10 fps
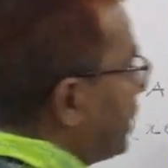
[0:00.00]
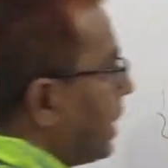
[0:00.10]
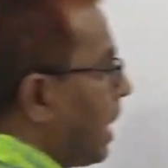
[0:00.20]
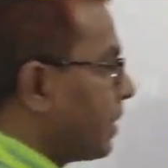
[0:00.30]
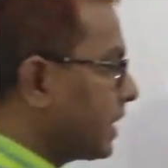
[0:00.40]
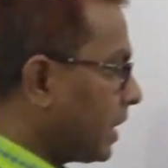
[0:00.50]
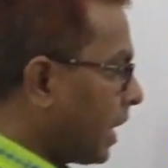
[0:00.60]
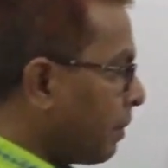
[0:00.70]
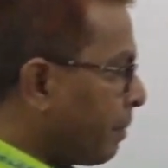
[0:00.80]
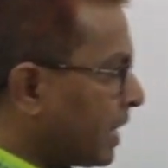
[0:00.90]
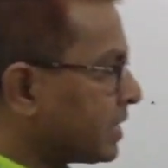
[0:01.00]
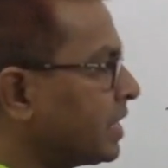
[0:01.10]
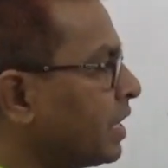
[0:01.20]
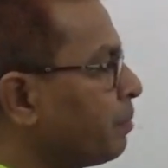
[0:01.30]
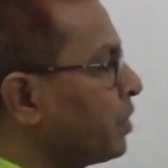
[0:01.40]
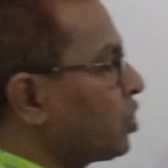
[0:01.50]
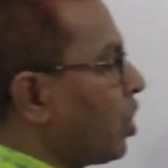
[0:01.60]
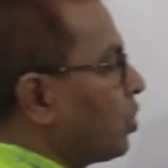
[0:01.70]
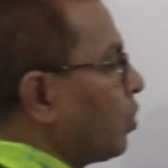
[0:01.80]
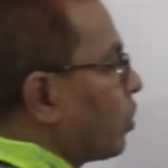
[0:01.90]
তাহলে আমাদের এই বেসিক
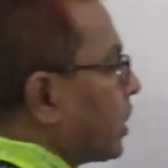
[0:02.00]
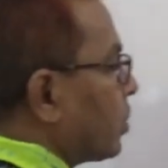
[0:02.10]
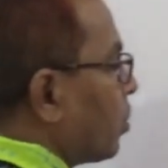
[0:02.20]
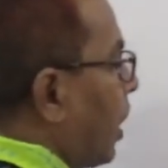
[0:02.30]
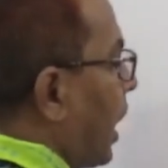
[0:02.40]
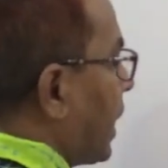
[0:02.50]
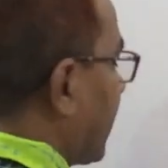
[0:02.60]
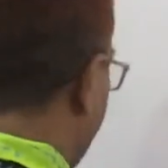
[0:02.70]
বিষয়গুলো কিন্তু আগে